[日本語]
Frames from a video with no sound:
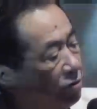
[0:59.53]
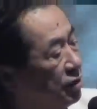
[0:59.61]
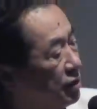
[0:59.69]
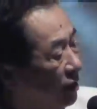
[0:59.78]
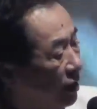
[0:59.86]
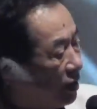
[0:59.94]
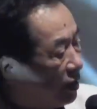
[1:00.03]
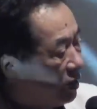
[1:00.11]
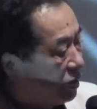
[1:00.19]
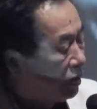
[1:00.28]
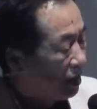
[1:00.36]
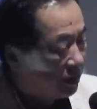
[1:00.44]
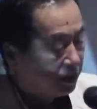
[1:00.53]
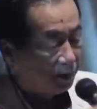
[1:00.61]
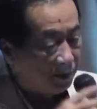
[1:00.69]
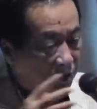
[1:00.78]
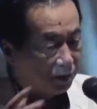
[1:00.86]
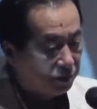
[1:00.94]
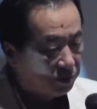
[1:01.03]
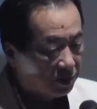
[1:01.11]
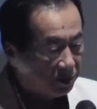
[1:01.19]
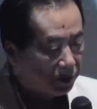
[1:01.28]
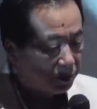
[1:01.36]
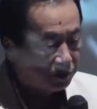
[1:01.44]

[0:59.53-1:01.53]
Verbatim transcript: 動員してセメントのようなも